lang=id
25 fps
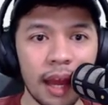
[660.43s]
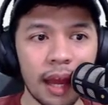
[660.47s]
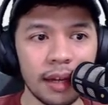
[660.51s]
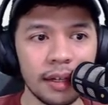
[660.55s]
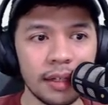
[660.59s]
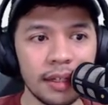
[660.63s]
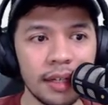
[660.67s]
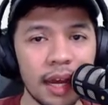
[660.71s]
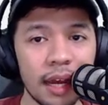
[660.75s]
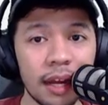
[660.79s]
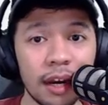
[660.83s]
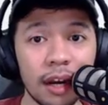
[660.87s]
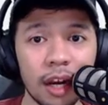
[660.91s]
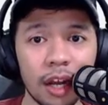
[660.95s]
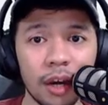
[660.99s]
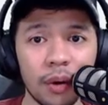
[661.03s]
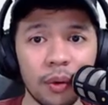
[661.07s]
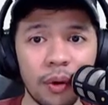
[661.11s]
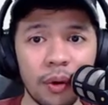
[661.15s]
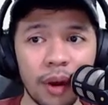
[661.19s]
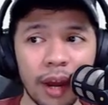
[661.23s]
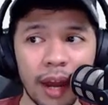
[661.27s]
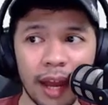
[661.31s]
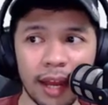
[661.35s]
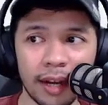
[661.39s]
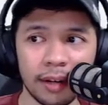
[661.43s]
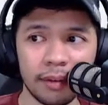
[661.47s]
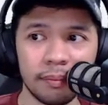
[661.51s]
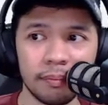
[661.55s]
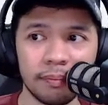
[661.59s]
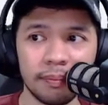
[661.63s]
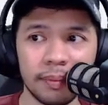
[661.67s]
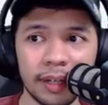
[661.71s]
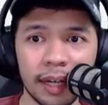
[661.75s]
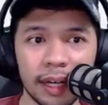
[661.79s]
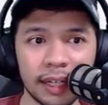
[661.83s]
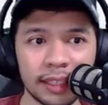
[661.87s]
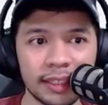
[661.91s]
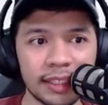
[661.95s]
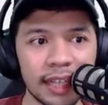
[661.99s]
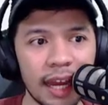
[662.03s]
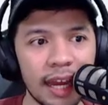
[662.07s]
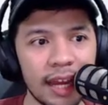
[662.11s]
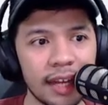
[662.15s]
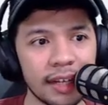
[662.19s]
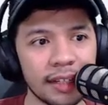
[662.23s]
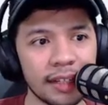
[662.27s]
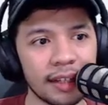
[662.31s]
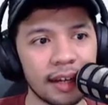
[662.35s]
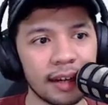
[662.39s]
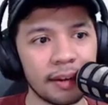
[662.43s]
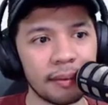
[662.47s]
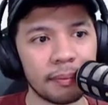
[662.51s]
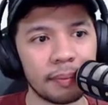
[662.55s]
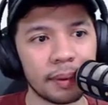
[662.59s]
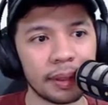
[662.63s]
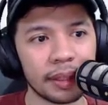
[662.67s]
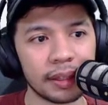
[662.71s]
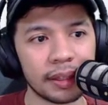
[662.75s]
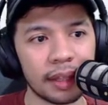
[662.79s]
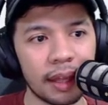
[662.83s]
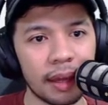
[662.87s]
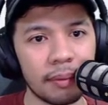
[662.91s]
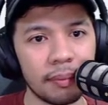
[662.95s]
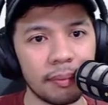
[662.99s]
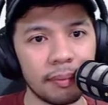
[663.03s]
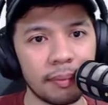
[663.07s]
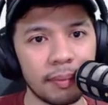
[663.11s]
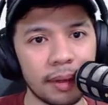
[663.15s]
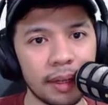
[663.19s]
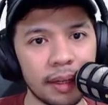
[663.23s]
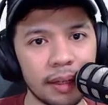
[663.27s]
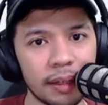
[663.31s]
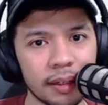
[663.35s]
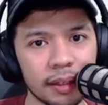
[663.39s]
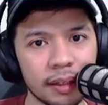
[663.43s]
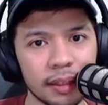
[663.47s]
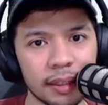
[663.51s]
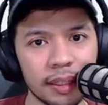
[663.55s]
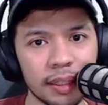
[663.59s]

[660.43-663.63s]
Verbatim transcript: Ada lowongan pekerjaan yang pertama